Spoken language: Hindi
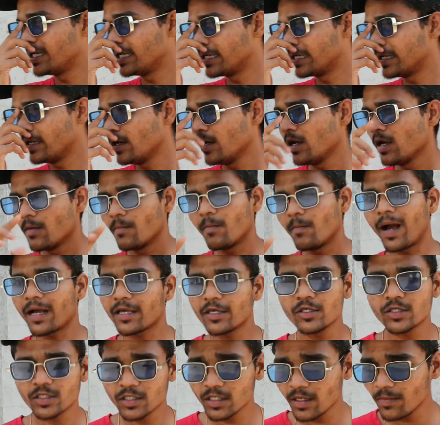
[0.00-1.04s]
मिलेगी
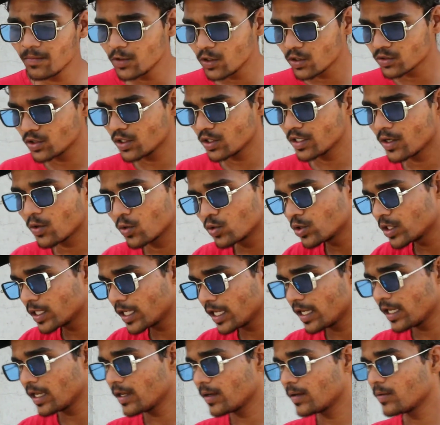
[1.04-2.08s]
बाकी सब लोग जो है ना
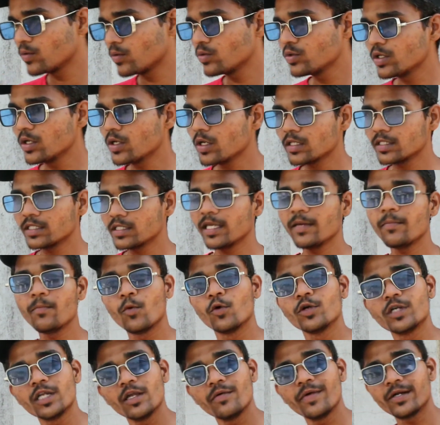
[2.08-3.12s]
उनके उनसे
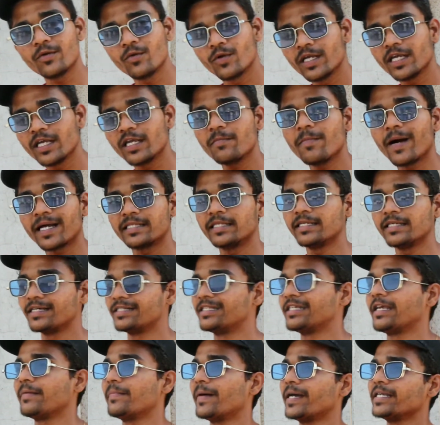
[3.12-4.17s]
मोटिवेट होने की बात ही
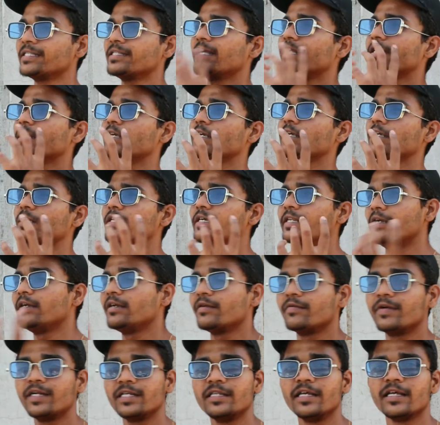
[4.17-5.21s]
करते कि भाई तेरी
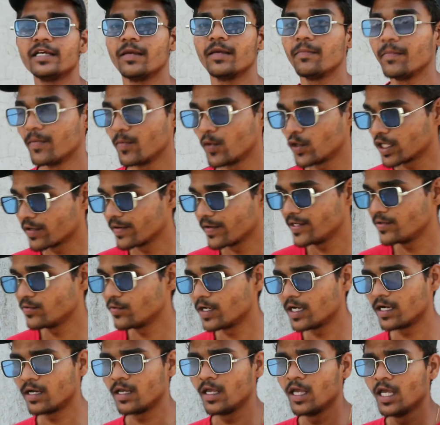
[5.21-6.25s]
क्रिएटिविटी देख के मैं मोटिवेट
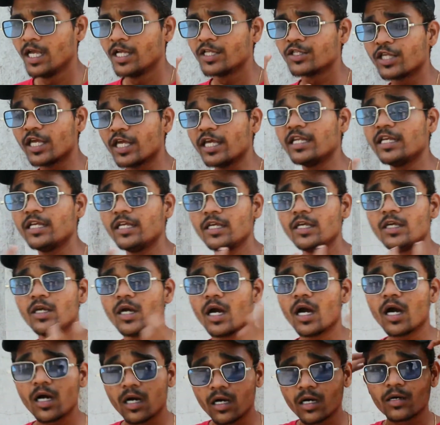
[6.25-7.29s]
हुआ तेरी
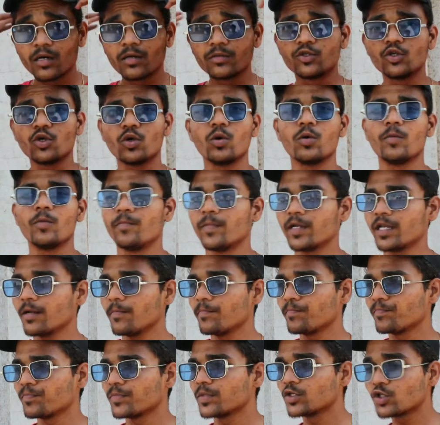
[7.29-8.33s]
जो
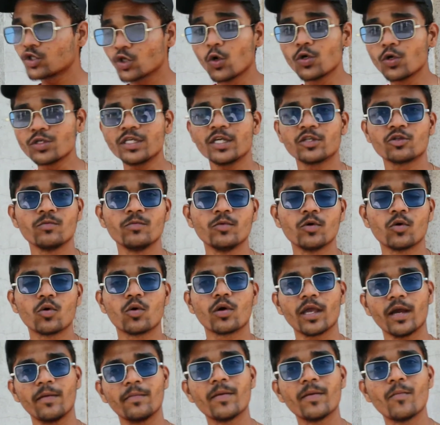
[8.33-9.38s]
मतलब सोच है तुम
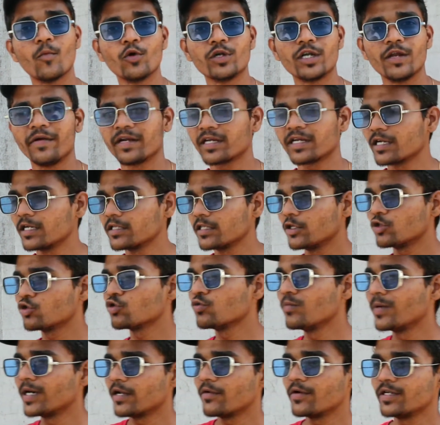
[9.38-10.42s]
लोगों की हमें मोटिवेट करती है
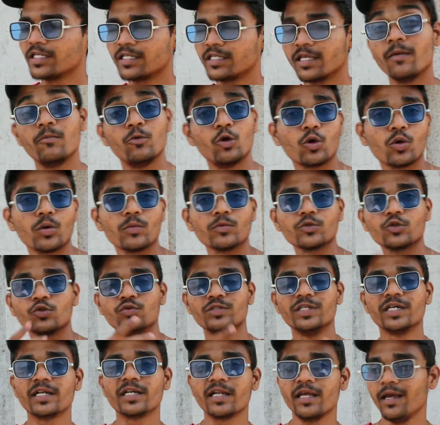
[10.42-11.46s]
तुम्हारी वजह से हम लोग
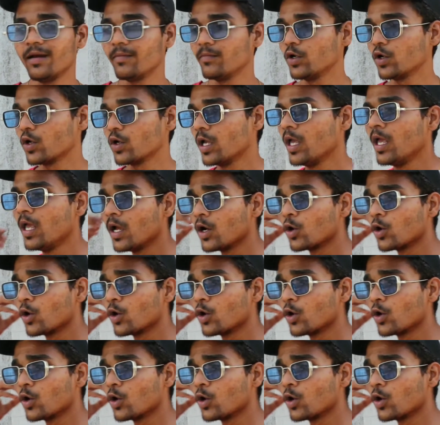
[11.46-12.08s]
सुधर रहे हैं हम लोग